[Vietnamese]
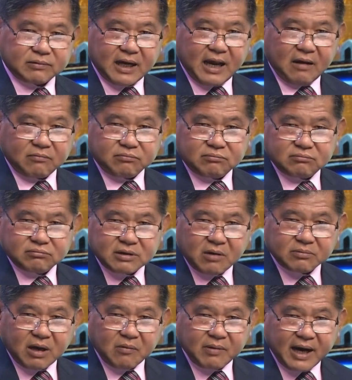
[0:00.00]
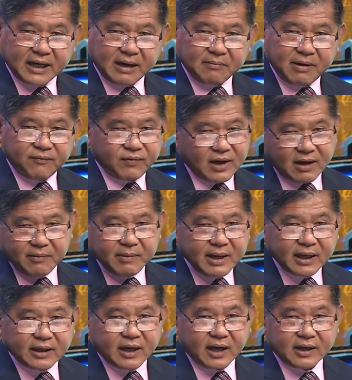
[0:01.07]
đại học cộng đồng 2 năm miễn phí là
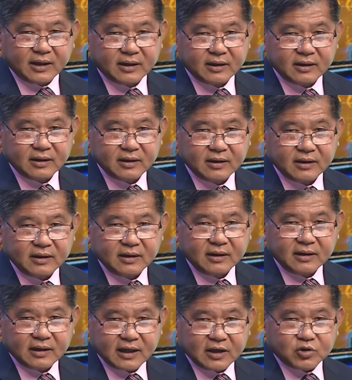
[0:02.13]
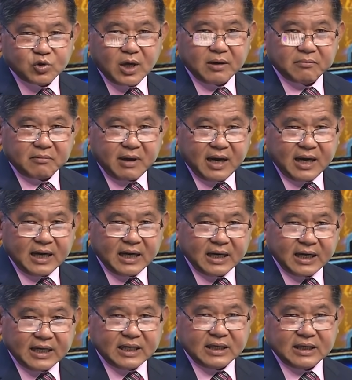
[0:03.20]
biến rồi cái chuyện mà
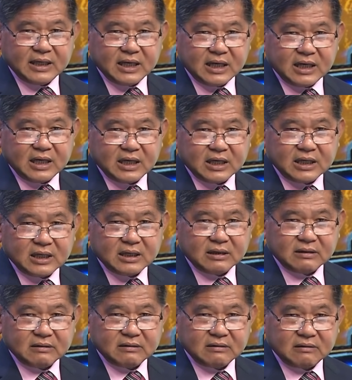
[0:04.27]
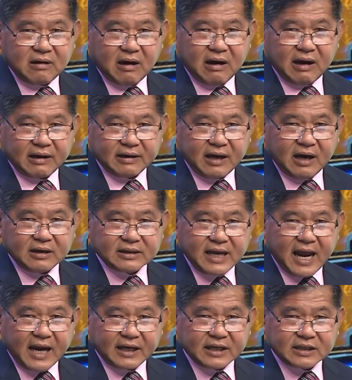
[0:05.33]
nghỉ uh, gọi là để ở
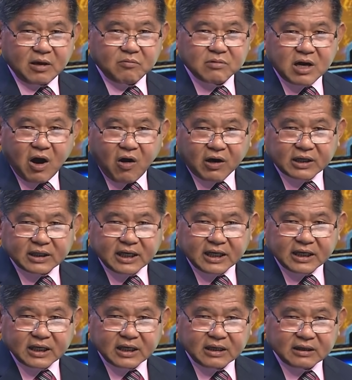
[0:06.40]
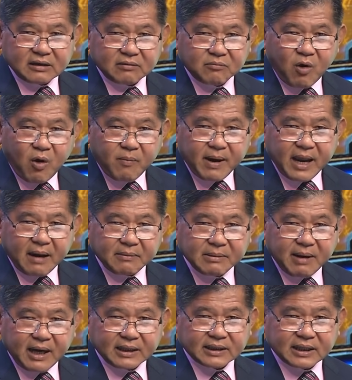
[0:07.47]
nhà để trông con hay là bố mẹ bị
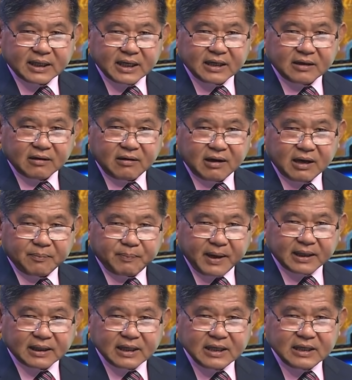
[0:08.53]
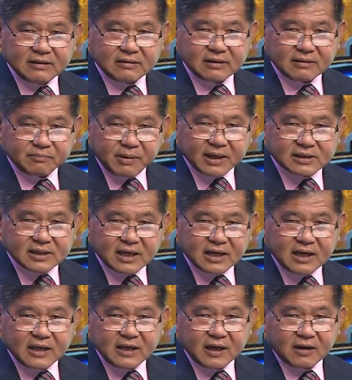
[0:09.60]
bệnh này kia nó gọi là pet ly pet sick ly